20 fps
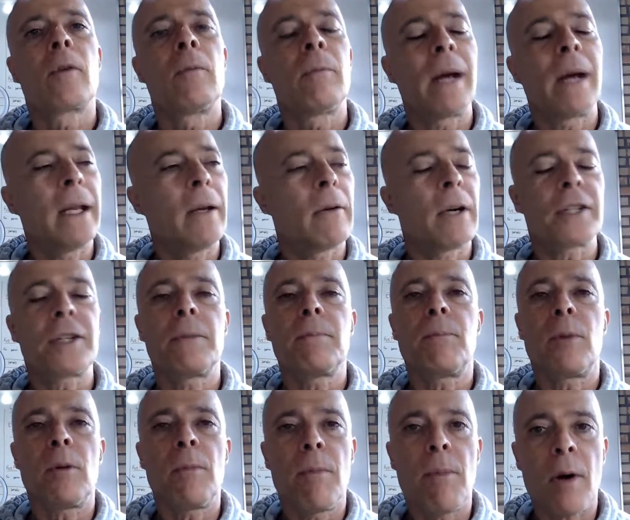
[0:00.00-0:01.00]
com uma linguagem
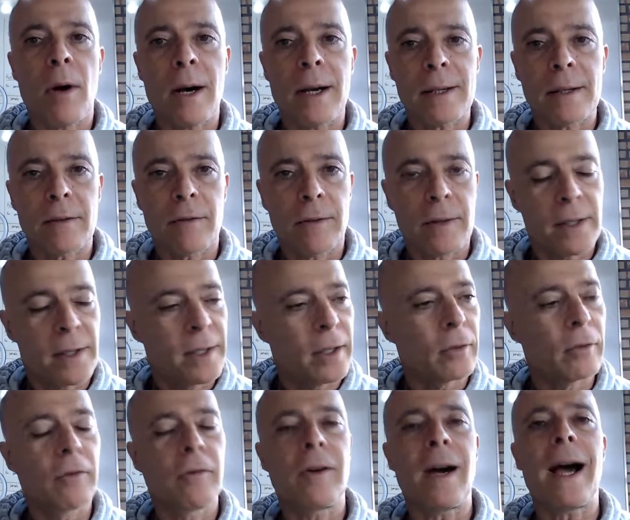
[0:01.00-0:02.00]
pomposa,
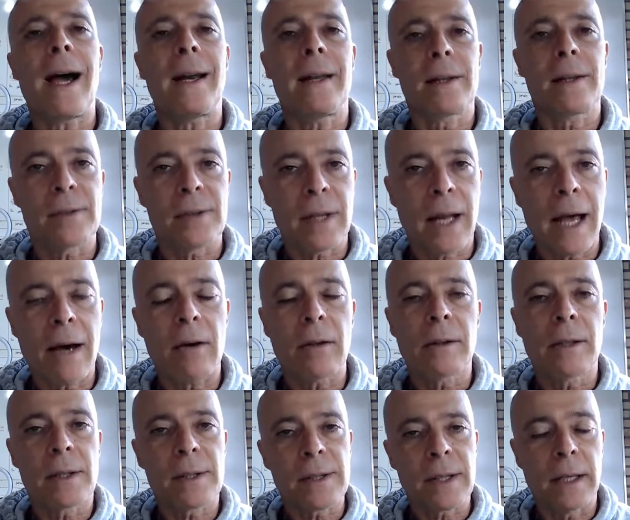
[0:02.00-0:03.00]
fazendo várias
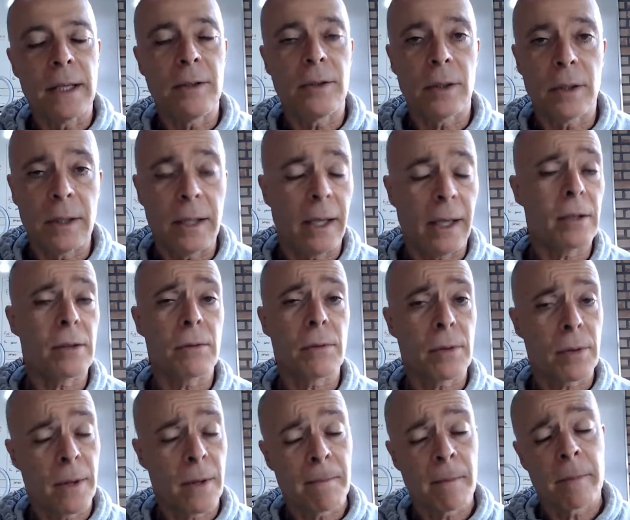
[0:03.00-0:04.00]
laudas aí de
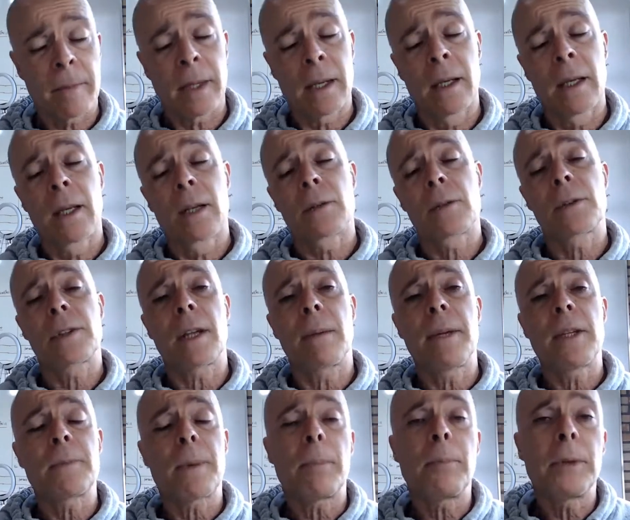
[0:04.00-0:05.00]
textos,
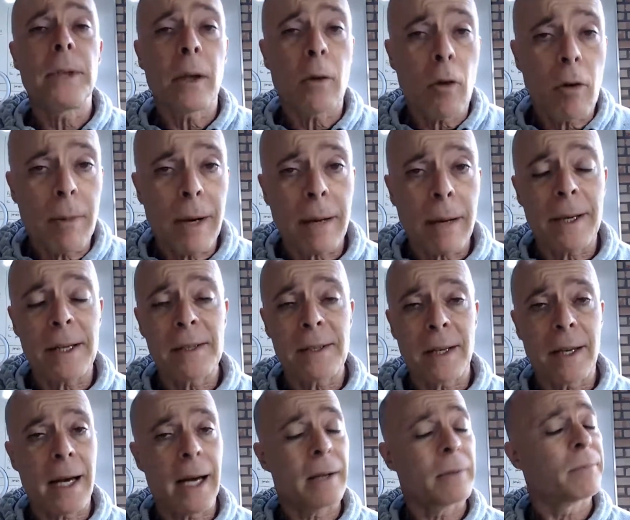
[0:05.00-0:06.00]
justamente para poder cobrar mais
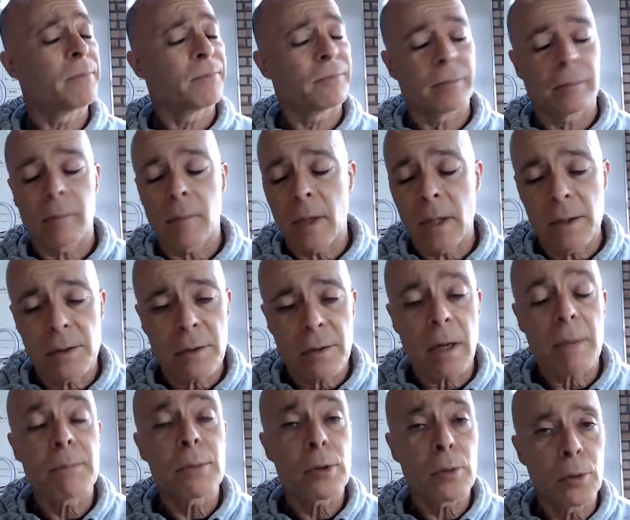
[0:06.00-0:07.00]
caro. Isso é
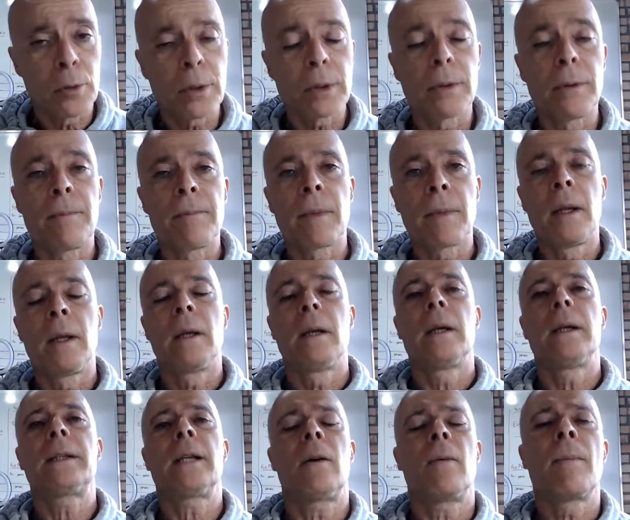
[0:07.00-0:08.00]
um absurdo.
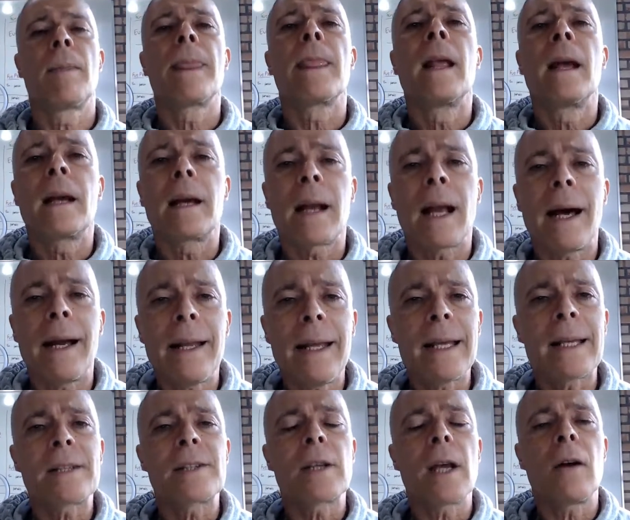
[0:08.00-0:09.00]
Então,
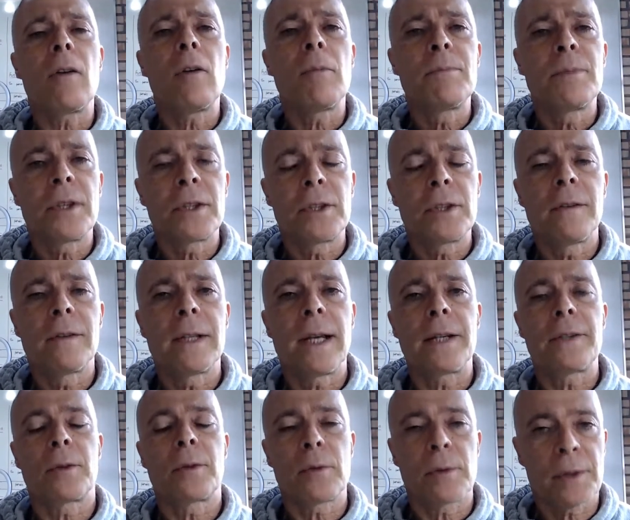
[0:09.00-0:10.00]
clareza,
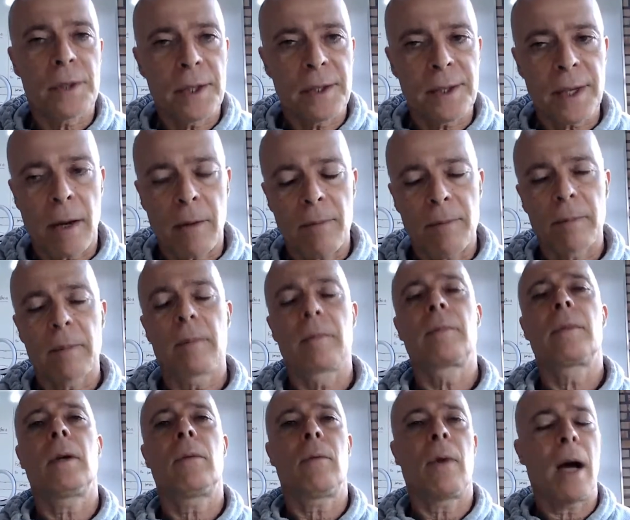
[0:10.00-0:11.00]
objetividade e concisão.
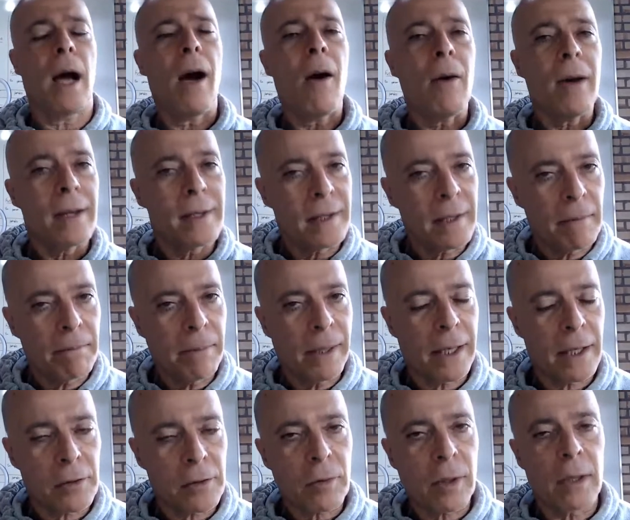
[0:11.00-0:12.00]
Então, ao
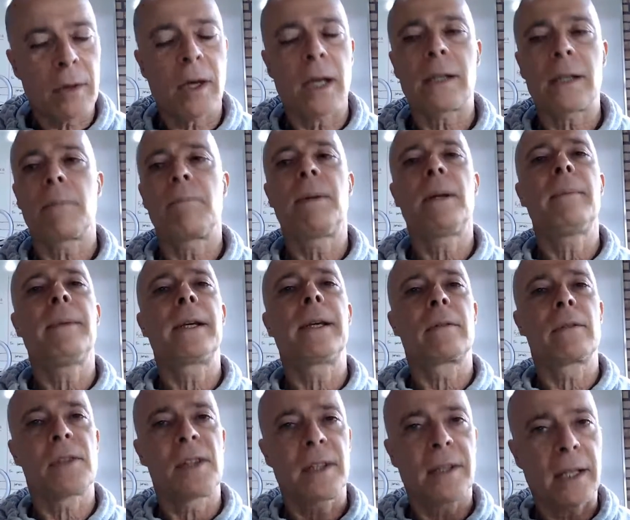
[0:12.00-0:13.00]
receber a sua nota,
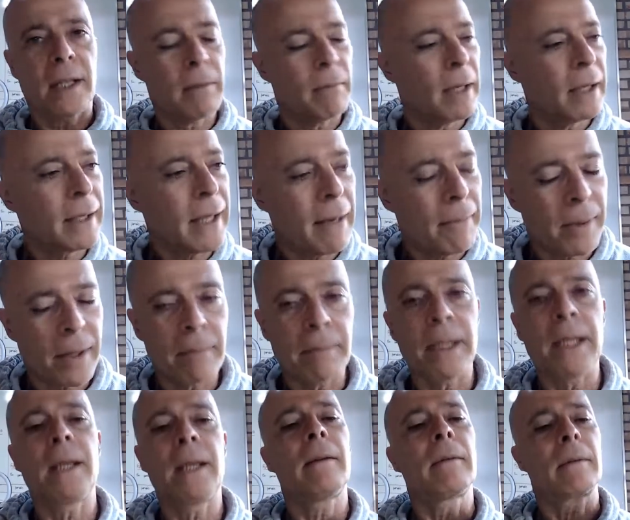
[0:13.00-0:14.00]
primeiro você tem que mandar para
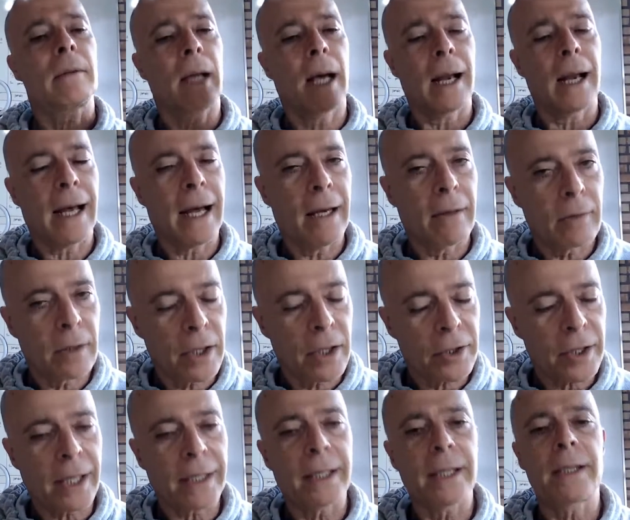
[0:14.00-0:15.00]
mim, tá lá, eu vou
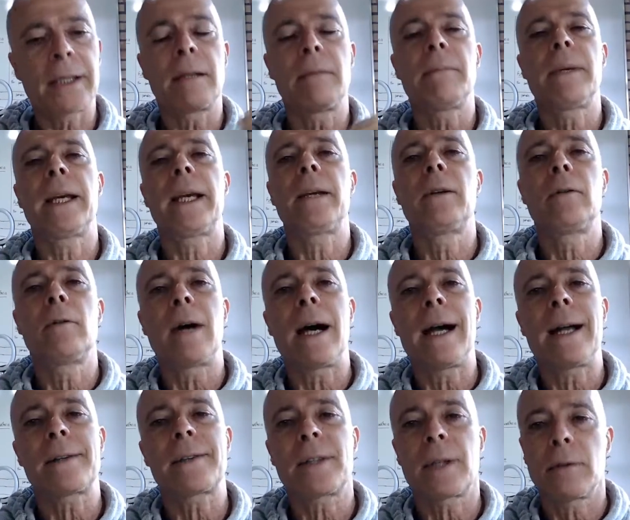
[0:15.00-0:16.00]
deixar aqui também no
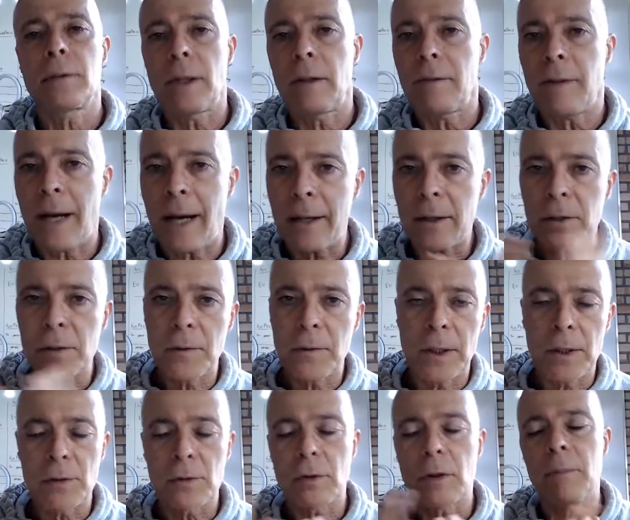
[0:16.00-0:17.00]
WhatsApp. Eu tenho vários
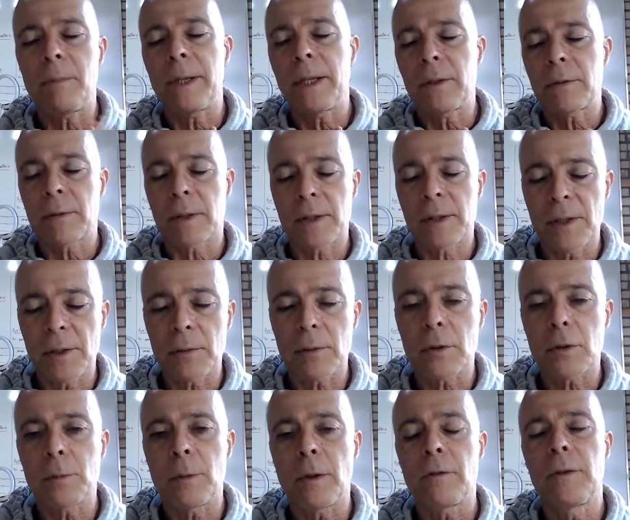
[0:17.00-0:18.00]
vídeos sobre isso,
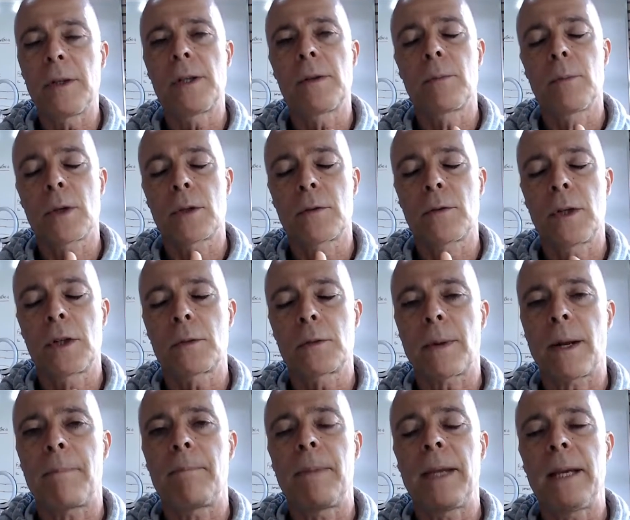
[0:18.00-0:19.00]
assisto os meus vídeos, meus vídeos
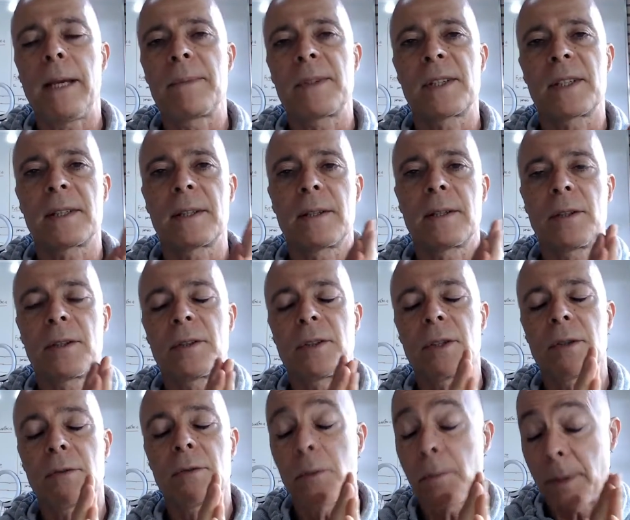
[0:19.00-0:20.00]
para PM de,
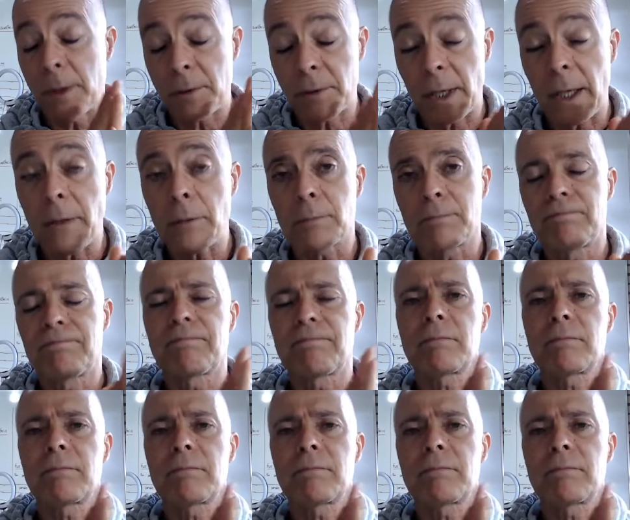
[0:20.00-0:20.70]
de, de Espírito Santo